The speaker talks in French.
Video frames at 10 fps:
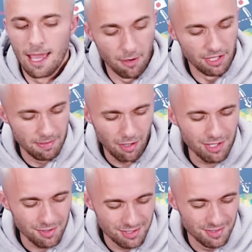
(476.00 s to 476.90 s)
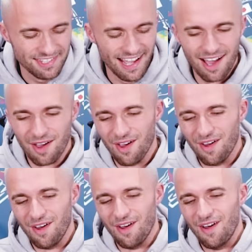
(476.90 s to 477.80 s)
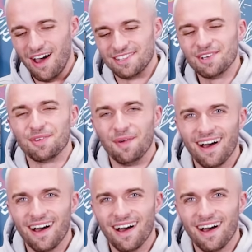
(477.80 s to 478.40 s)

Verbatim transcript: Eh ben on est bien loin du résultat euh, attendu,